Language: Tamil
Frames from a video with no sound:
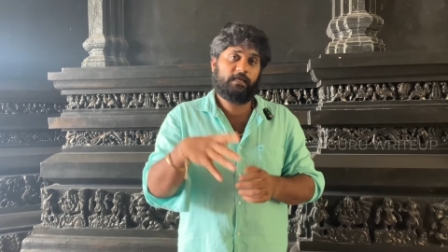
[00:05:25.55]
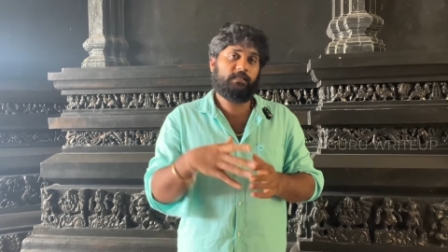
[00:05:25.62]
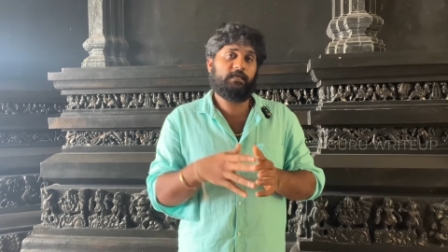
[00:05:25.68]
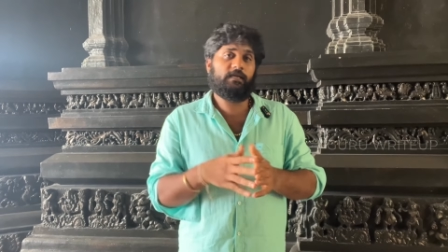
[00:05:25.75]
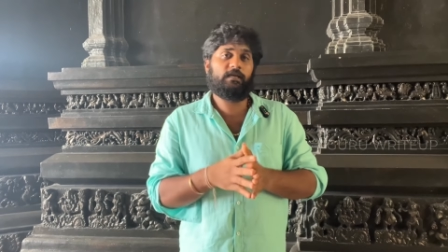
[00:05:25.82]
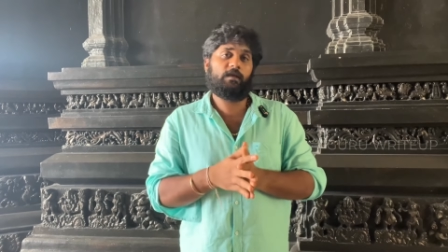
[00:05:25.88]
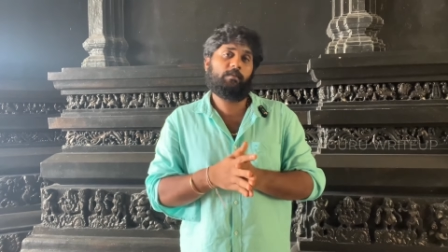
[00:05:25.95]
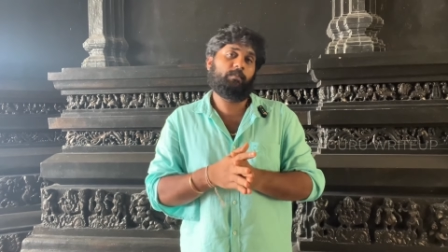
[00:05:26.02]

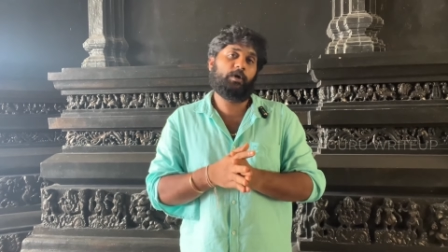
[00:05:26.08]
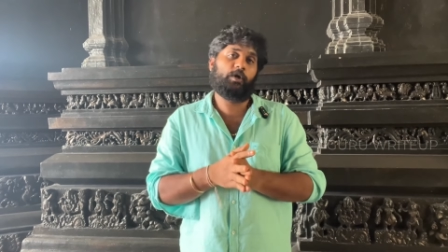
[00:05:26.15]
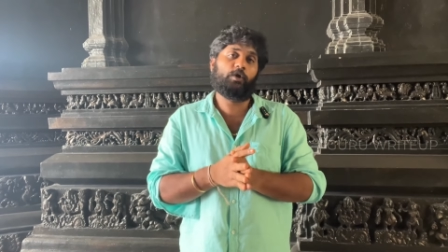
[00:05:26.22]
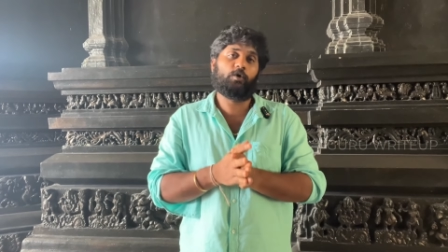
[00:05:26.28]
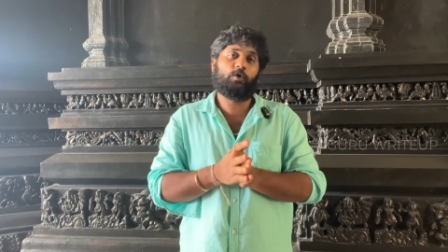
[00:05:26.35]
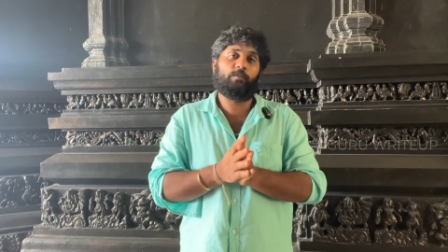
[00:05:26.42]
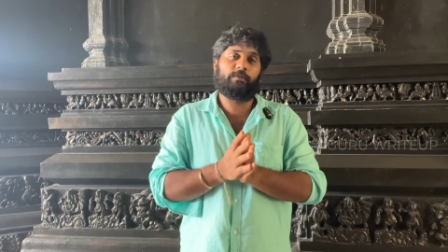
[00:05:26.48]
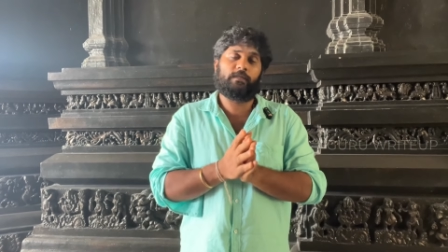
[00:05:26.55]
கதின்னு நம்ம
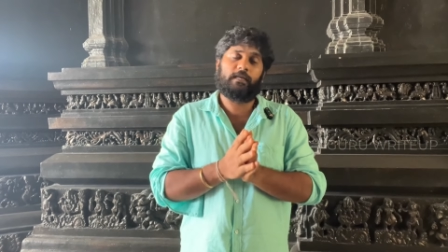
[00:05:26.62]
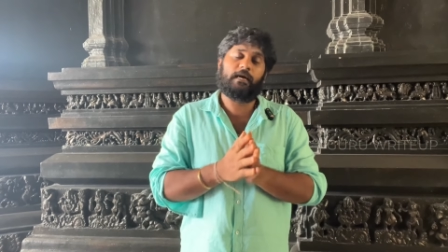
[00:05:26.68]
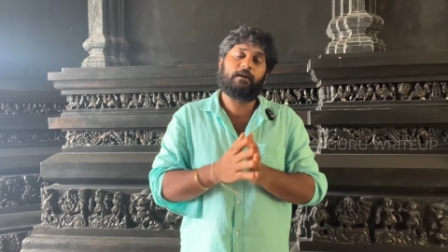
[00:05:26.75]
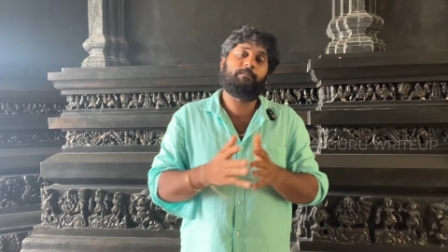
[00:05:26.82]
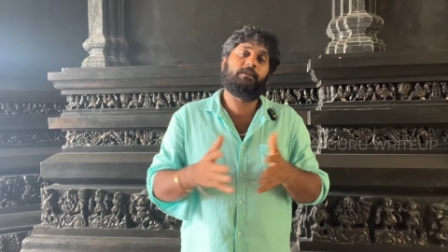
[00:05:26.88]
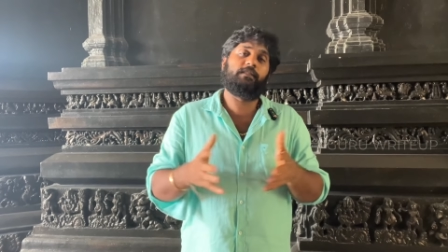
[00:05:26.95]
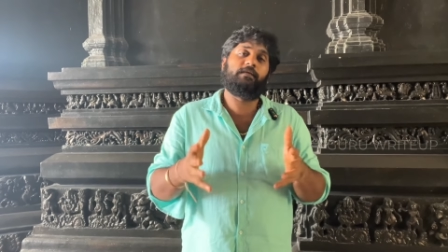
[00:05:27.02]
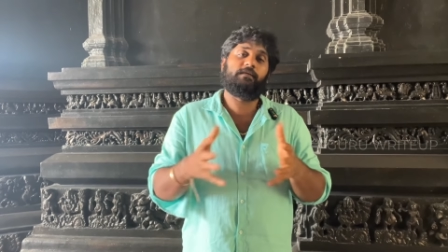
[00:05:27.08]
இருக்கோம் இந்த
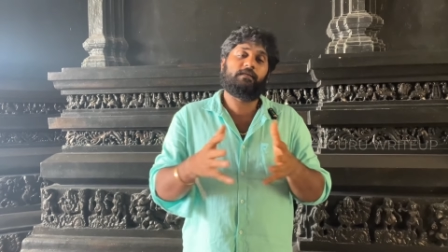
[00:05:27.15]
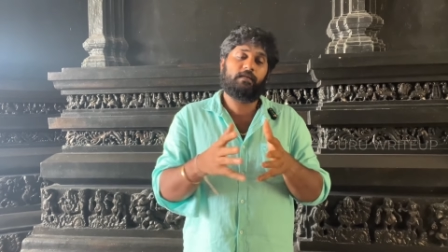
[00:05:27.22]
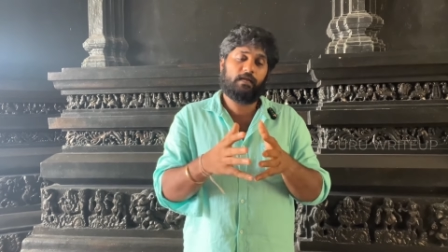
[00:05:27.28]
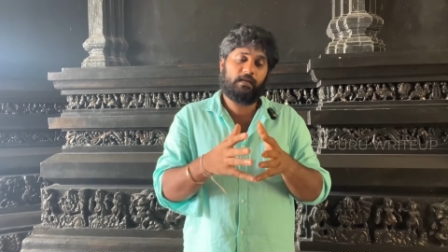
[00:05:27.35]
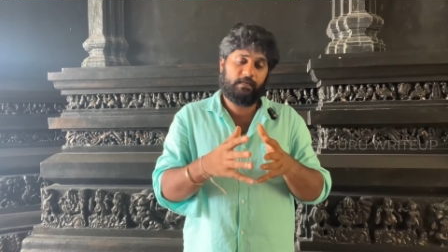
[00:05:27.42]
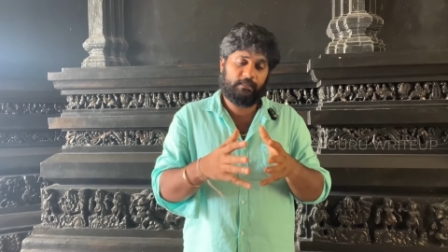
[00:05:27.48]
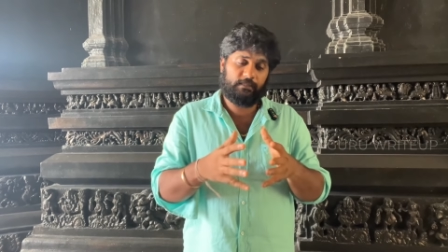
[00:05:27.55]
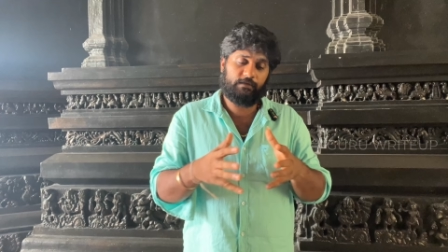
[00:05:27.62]
நாற்பத்தெட்டு
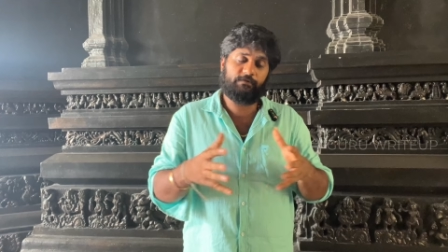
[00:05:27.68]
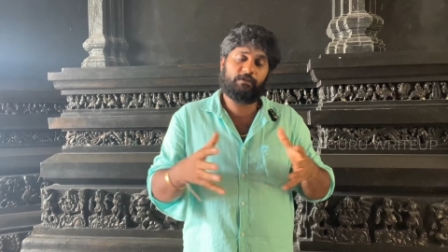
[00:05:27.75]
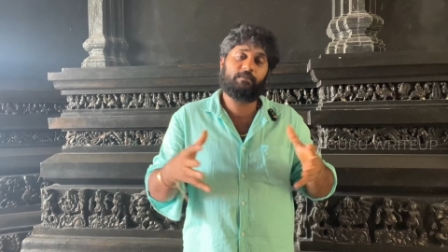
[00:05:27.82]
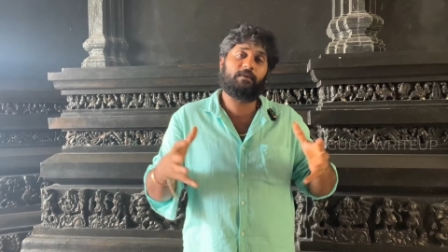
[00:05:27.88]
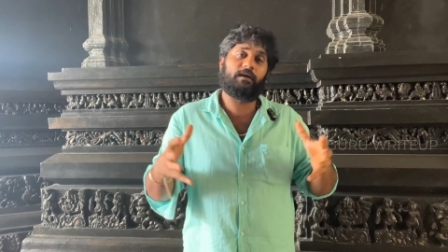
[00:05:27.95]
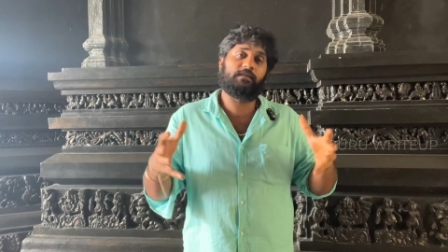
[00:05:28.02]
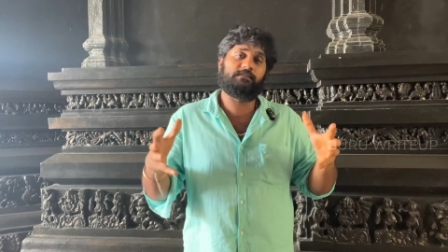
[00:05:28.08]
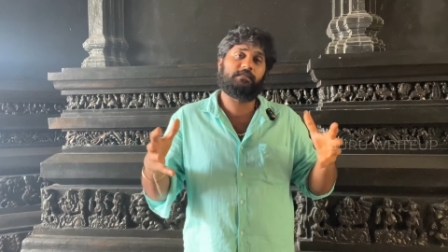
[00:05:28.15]
நாள் எந்த
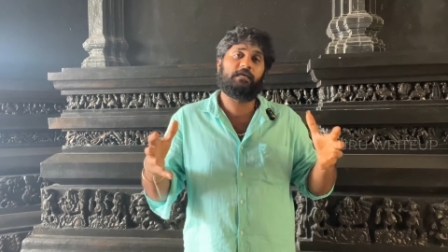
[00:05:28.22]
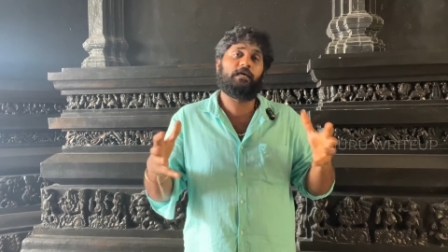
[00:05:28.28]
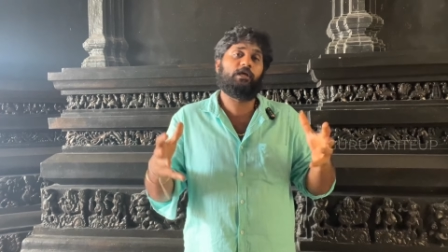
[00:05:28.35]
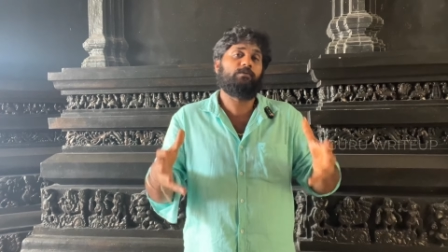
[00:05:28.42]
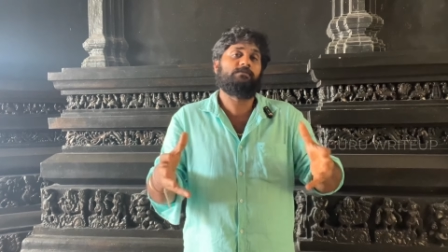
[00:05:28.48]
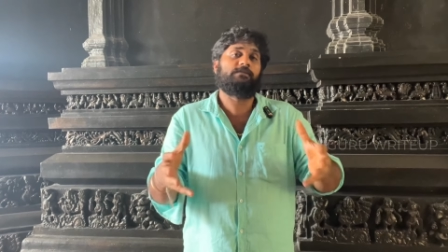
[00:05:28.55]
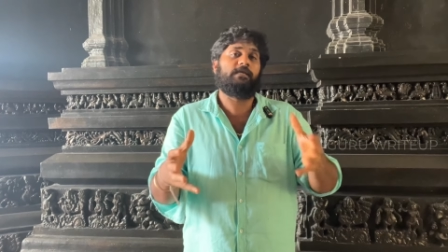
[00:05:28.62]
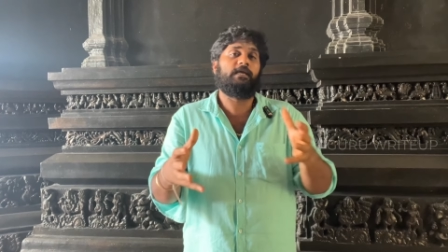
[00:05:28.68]
விதமான
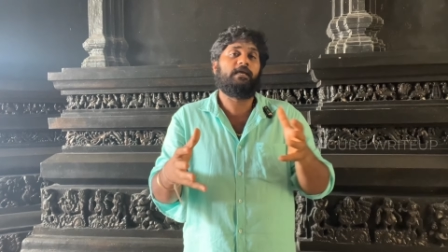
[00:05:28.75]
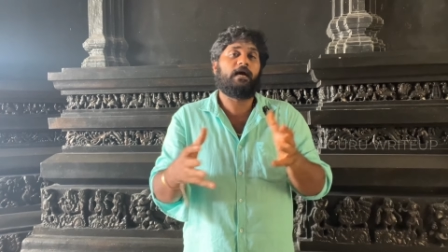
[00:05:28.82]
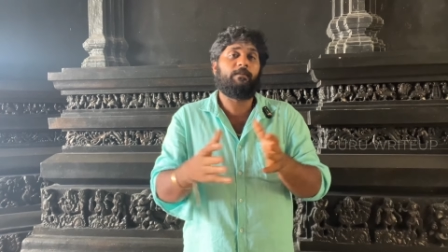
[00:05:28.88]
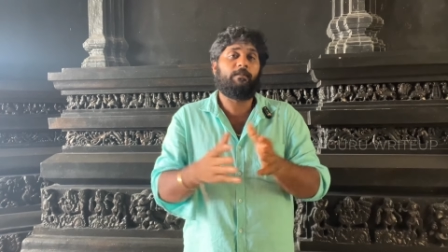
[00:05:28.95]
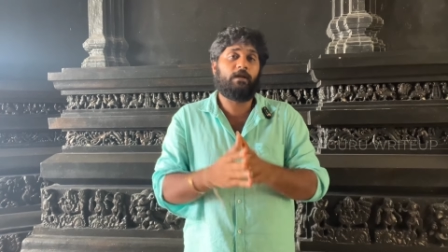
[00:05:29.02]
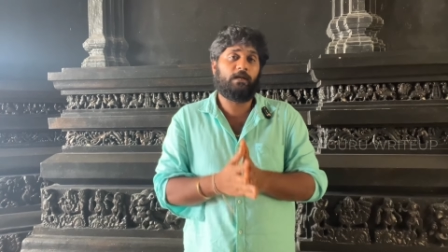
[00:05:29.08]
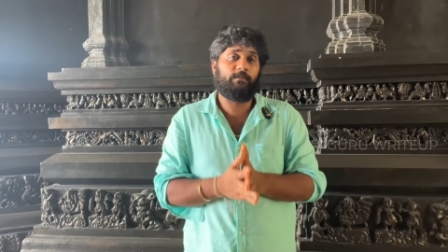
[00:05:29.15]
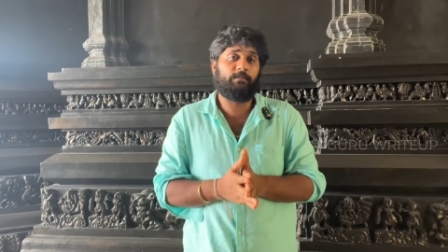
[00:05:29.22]
செய்கையும்
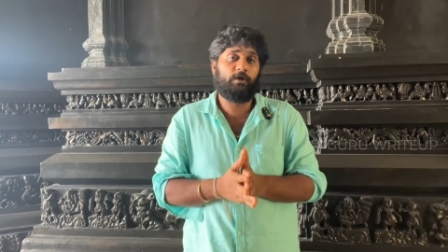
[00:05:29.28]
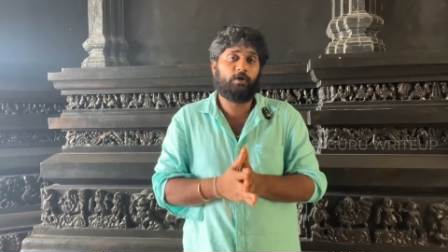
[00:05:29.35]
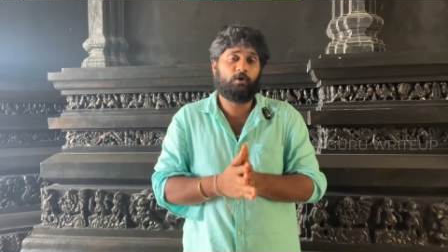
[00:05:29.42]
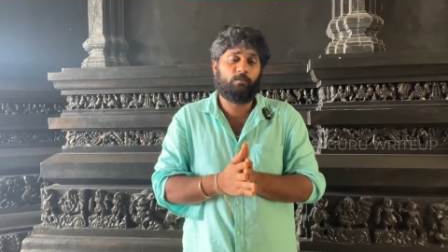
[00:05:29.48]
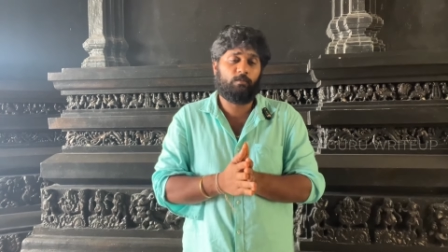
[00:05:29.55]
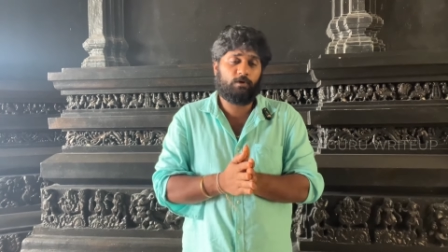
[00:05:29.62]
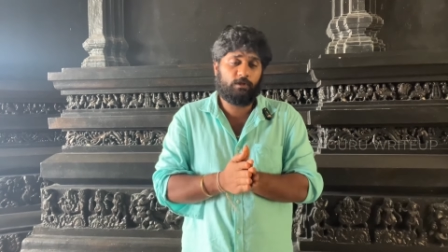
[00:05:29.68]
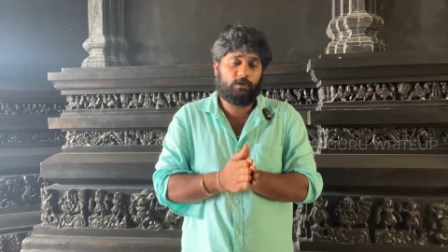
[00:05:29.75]
செய்யாமல் நம்ம
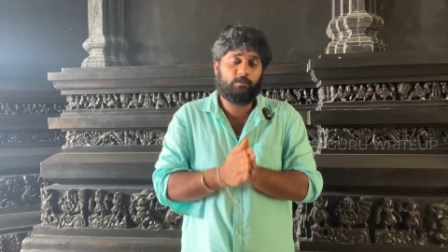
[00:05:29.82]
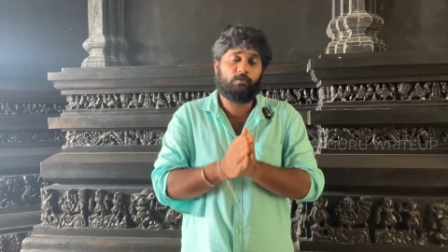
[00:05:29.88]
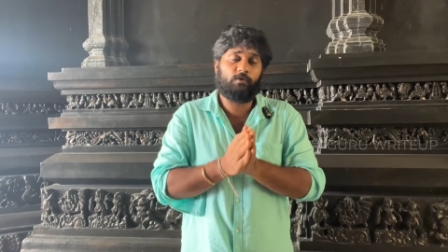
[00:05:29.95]
இருக்கும் பொழுது